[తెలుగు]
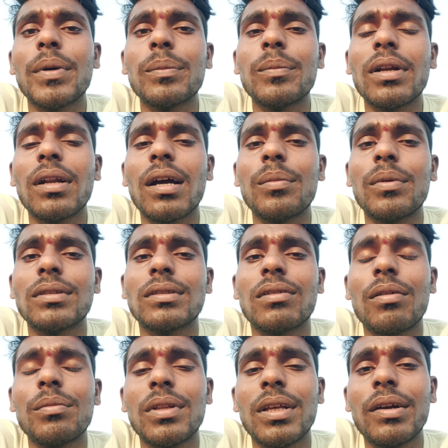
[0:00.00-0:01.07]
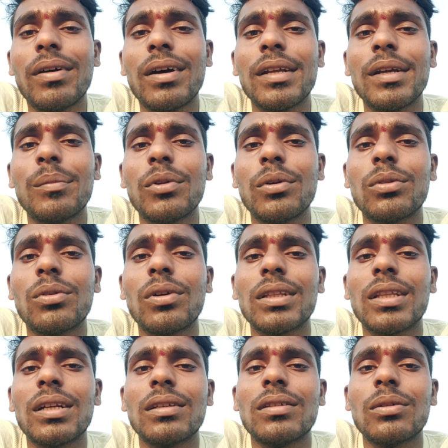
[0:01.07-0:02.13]
పద్మనాభ స్వామి దేవాలయంలో
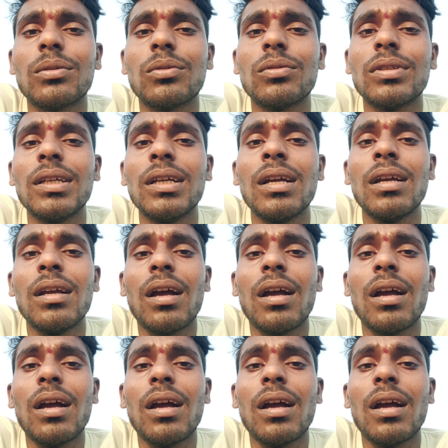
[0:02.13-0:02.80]
దొంగతనం జరుగుతుంది